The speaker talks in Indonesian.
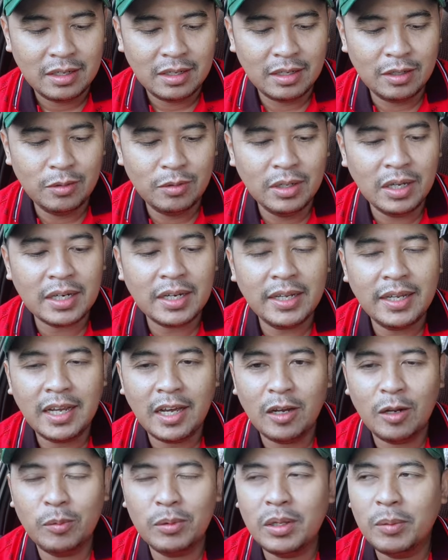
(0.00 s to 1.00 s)
Aduh ngerinya
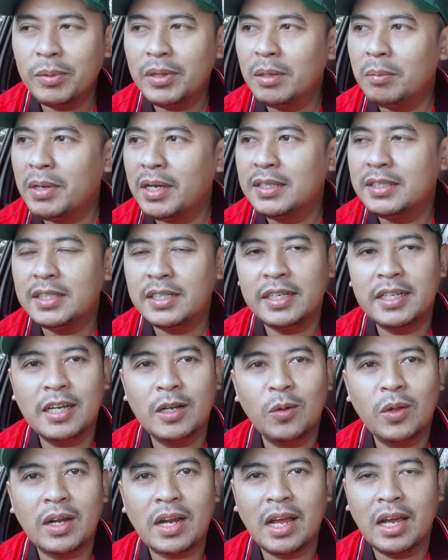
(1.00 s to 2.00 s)
kalau tiba-tiba istrinya
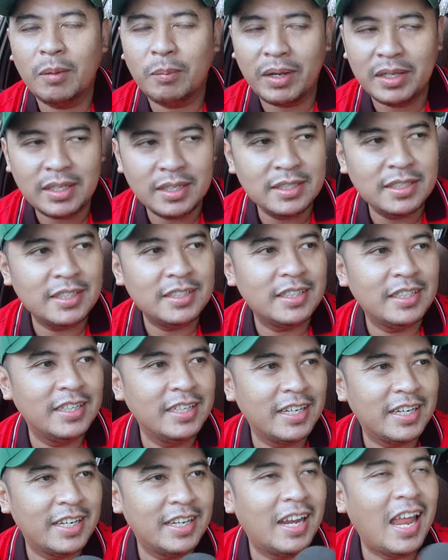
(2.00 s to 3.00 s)
keluar anggap aja istri sendiri